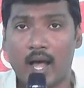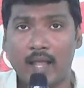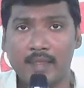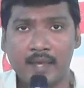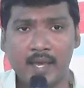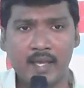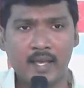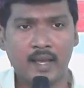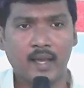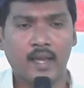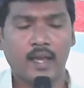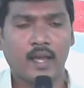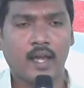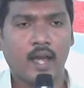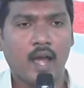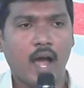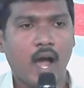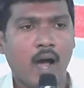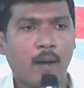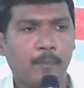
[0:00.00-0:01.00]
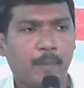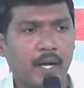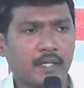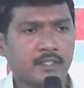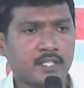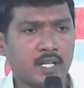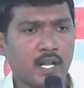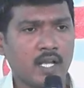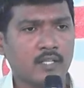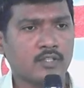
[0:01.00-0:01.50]
అదే ఆ
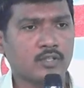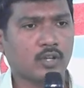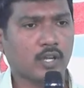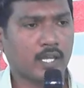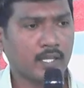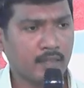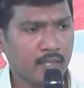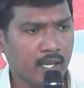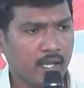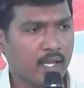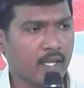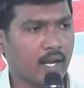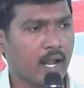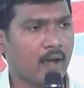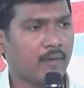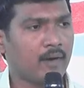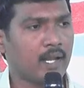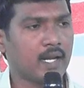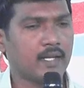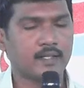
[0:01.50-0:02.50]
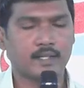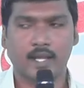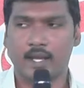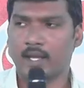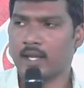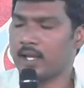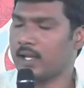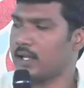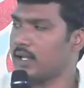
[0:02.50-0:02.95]
పక్షిరాజు కిందికి రావాలంటే